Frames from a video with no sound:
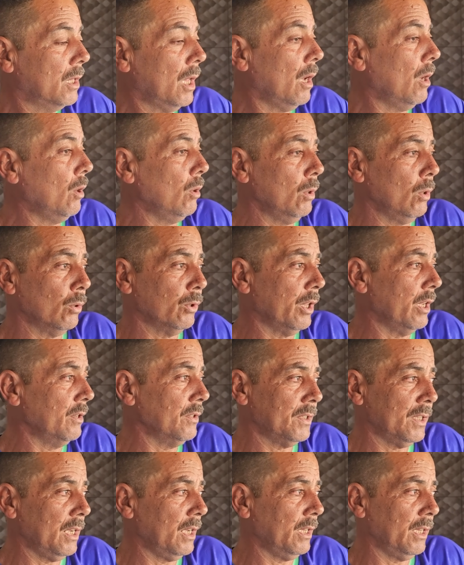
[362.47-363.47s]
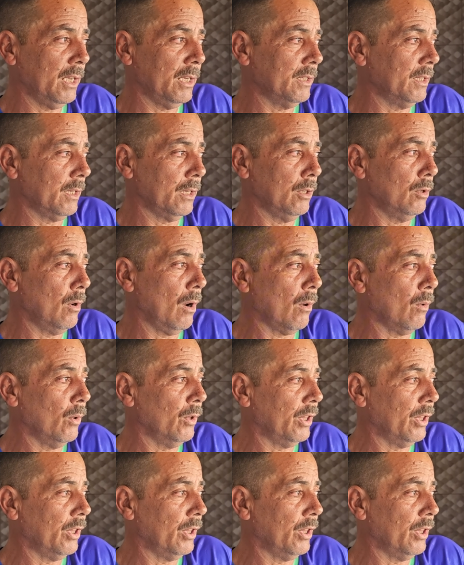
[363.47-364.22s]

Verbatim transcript: Não, eu tenho certeza que não. A acontece.